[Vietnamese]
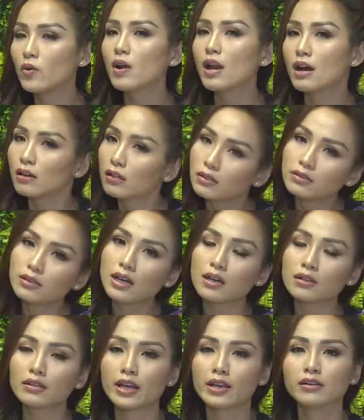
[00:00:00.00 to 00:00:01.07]
là hương á
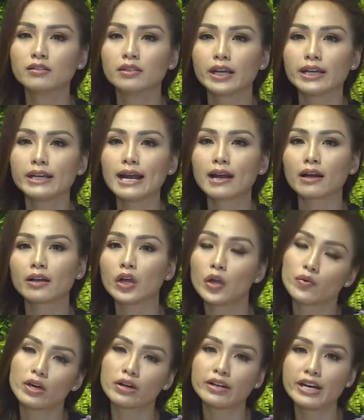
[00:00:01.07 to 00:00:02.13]
thì hương nghĩ rằng
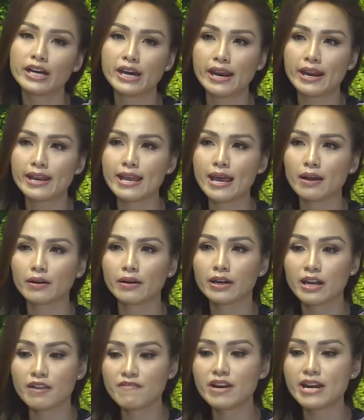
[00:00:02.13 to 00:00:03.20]
kiều nữ đi đại
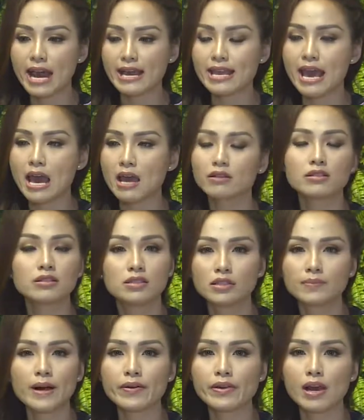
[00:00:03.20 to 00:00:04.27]
đi với đại gia chưa
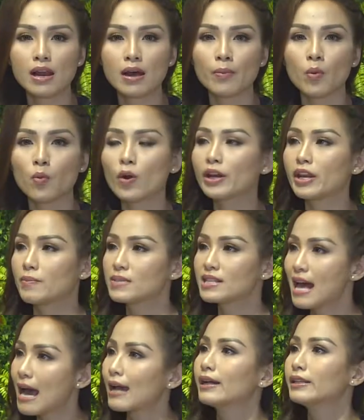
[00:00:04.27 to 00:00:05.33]
bao giờ là một quan điểm
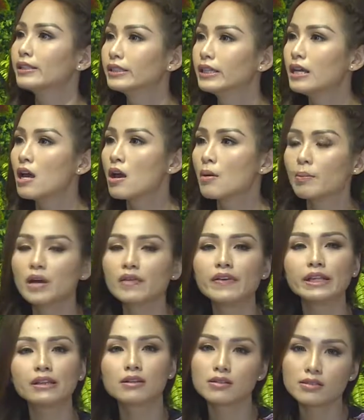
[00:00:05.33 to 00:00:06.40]
sai bởi
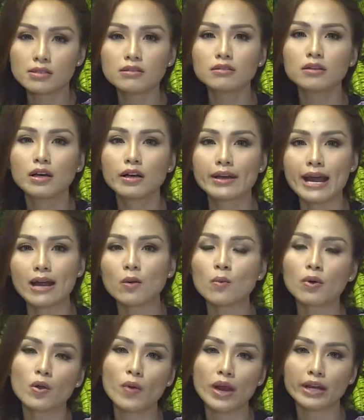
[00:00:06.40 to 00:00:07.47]
vì từ xưa đã có một
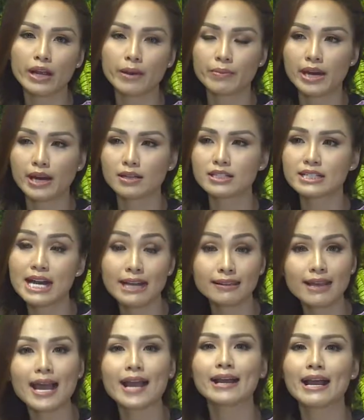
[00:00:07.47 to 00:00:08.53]
cái quan niệm rằng trai
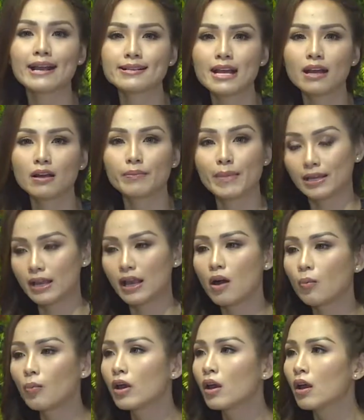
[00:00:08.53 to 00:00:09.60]
tài gái sắc bạn thấy
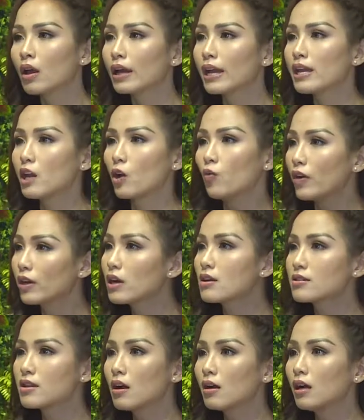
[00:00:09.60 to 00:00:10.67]
không cái gì cũng phải
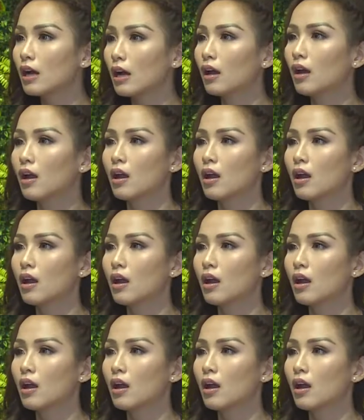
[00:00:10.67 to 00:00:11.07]
cân xứng cả